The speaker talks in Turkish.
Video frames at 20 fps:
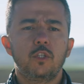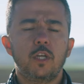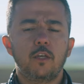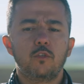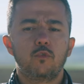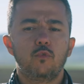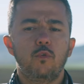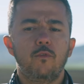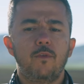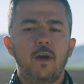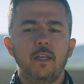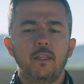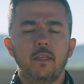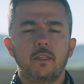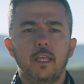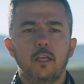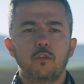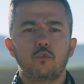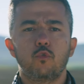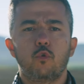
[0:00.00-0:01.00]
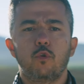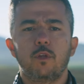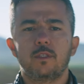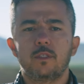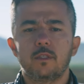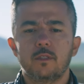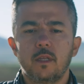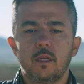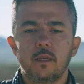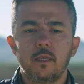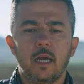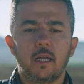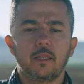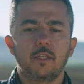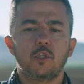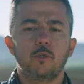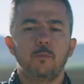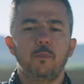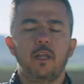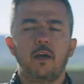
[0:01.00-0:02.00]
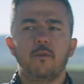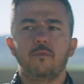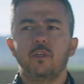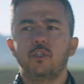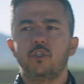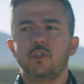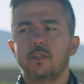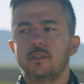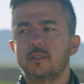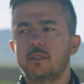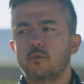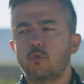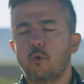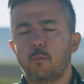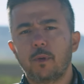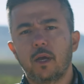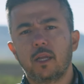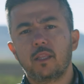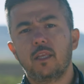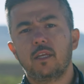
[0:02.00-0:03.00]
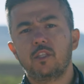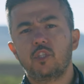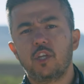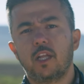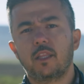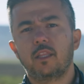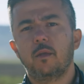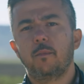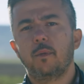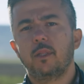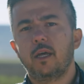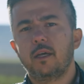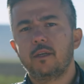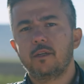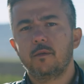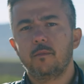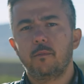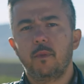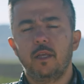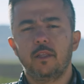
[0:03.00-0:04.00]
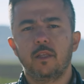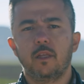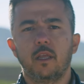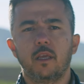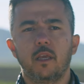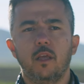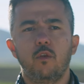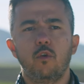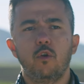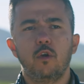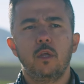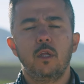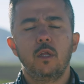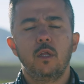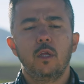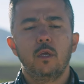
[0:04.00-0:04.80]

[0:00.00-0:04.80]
Can suyunu verdikten sonrasında yaklaşık bir hafta içerisinde toprakta çatlamalar meydana geliyor.